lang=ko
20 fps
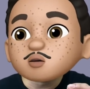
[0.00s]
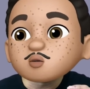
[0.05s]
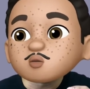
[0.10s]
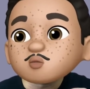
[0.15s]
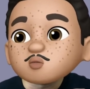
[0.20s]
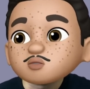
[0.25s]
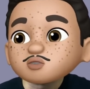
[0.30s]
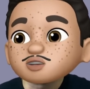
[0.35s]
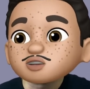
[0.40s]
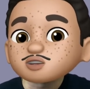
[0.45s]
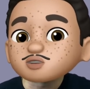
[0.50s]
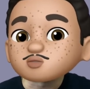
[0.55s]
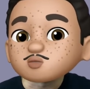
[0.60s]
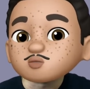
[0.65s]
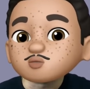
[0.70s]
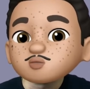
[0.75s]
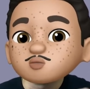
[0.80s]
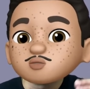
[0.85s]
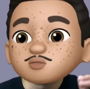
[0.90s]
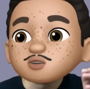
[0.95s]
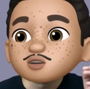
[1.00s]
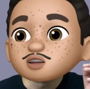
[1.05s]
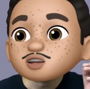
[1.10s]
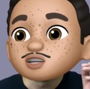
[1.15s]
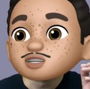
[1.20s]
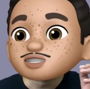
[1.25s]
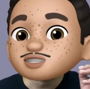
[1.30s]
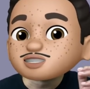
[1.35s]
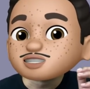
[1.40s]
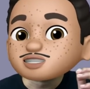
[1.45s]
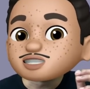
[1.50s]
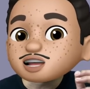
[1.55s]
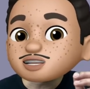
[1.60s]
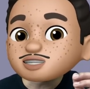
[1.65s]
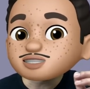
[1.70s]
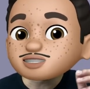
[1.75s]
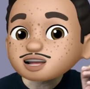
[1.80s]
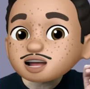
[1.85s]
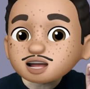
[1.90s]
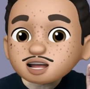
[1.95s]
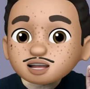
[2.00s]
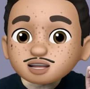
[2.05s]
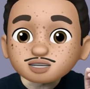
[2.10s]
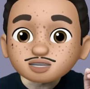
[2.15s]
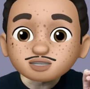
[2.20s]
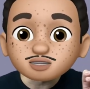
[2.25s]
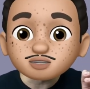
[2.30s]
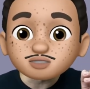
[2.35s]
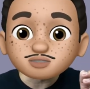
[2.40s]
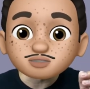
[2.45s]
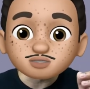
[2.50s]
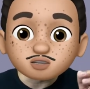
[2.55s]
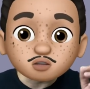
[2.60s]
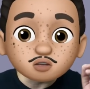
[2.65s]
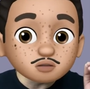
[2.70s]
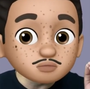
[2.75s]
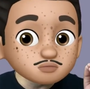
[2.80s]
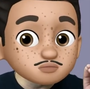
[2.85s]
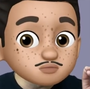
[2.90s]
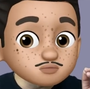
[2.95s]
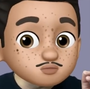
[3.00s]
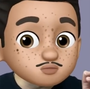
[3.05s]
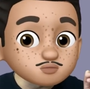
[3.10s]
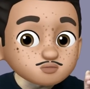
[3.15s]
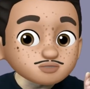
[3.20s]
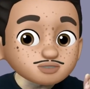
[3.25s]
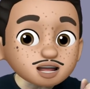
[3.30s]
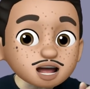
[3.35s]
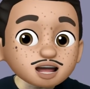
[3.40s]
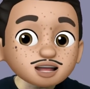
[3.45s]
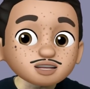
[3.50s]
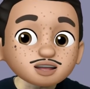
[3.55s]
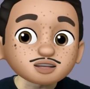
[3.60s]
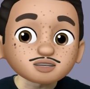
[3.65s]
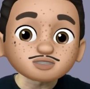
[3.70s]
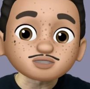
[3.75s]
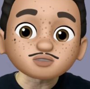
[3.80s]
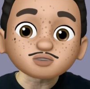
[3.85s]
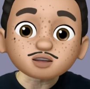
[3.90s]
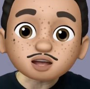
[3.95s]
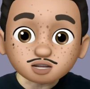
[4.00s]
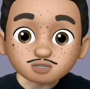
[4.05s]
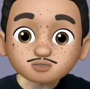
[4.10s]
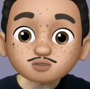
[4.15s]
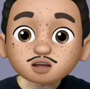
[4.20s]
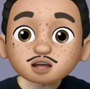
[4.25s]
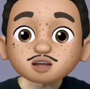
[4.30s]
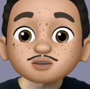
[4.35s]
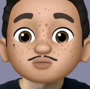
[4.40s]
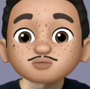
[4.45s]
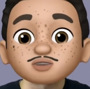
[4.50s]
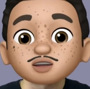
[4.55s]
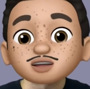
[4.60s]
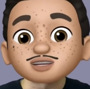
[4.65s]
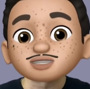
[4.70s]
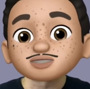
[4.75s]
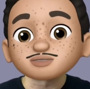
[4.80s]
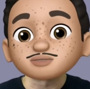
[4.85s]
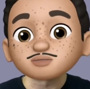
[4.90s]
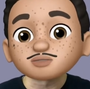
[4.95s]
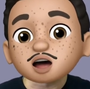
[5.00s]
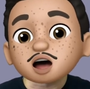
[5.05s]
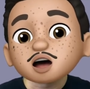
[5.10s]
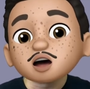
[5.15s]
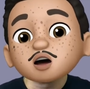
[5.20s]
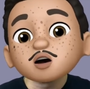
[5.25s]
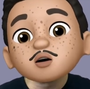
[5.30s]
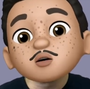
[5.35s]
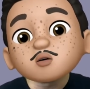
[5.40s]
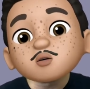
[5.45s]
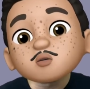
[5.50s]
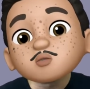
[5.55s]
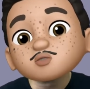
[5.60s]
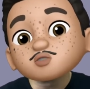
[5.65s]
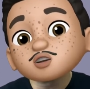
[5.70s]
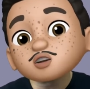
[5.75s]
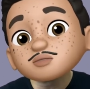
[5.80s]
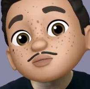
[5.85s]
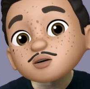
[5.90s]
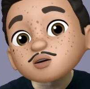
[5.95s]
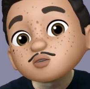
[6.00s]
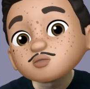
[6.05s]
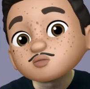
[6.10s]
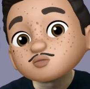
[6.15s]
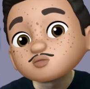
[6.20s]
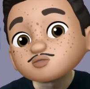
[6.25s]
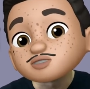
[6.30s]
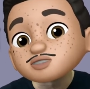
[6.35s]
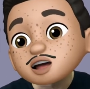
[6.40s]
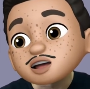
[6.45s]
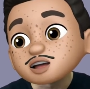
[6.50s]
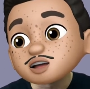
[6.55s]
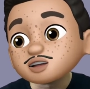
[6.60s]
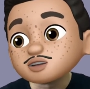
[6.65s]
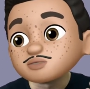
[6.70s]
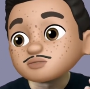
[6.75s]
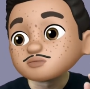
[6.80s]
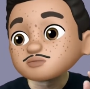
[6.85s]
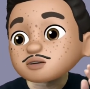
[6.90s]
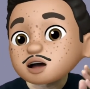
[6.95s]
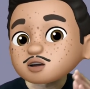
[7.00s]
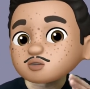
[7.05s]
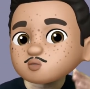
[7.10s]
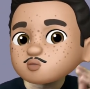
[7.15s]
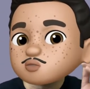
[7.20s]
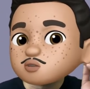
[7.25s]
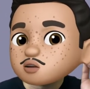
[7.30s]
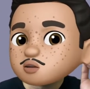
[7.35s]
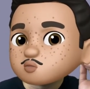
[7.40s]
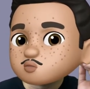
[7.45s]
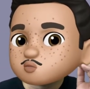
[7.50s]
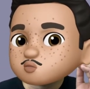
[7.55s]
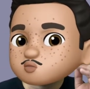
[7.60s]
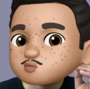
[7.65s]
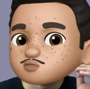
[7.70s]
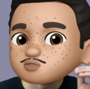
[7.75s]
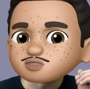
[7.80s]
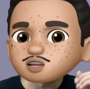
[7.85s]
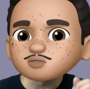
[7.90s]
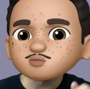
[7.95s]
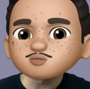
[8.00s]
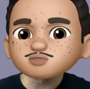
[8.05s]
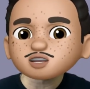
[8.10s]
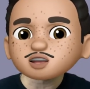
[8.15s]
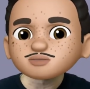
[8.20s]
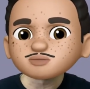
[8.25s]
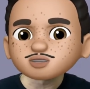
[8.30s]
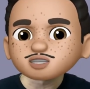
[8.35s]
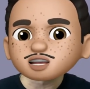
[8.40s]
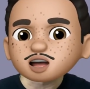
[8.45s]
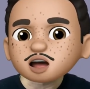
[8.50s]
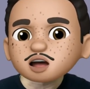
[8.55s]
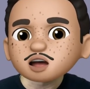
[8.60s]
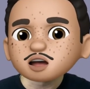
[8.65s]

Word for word: 오늘도 지난 시간에 이어서 부사에 대해서 계속 알아보도록 하겠습니다 오늘 배울 부사는 바로 부정부사입니다.